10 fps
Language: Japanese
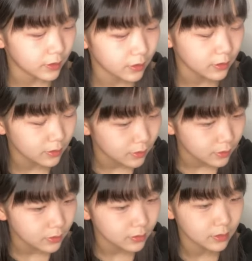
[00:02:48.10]
にゃ
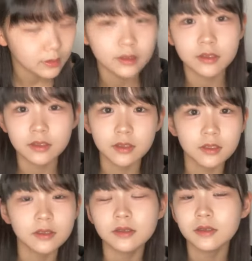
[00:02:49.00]
んにゃ
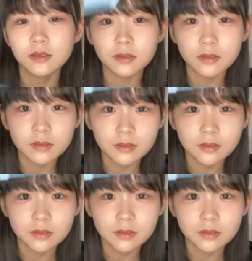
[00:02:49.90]
にゃにゃ